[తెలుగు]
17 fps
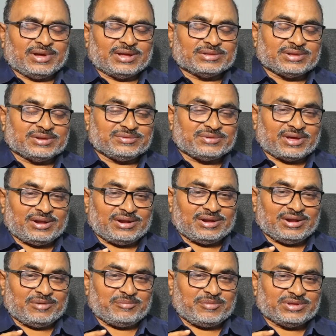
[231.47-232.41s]
అతను చాలా
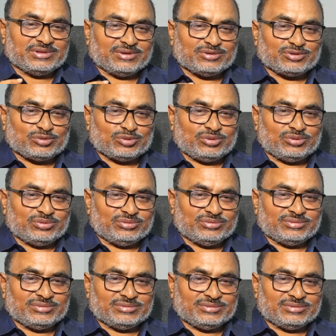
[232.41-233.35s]
నెమ్మదస్తుడు
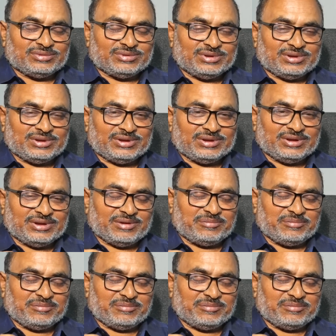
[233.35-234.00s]
ఈ